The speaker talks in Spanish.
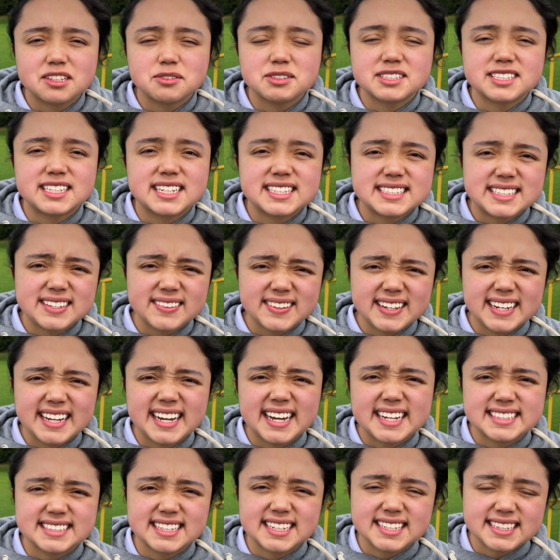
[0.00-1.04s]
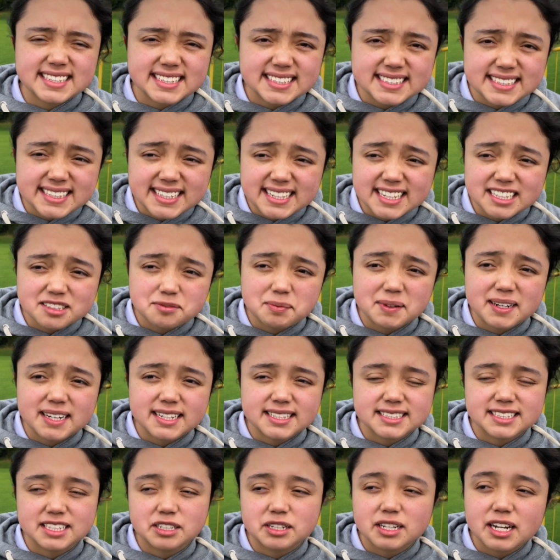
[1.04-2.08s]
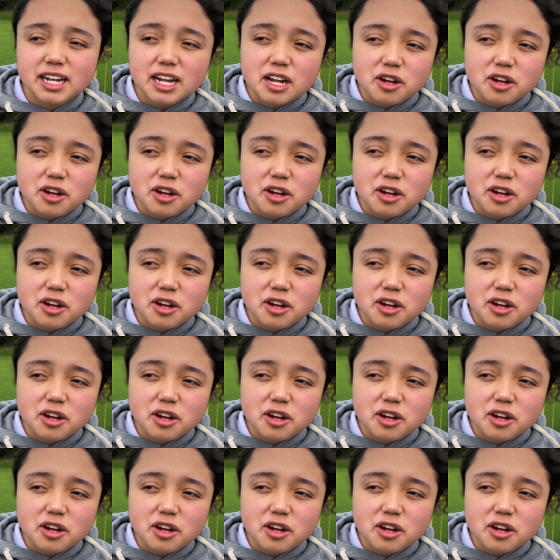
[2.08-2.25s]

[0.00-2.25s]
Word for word: nuestras habilidades artísticas para así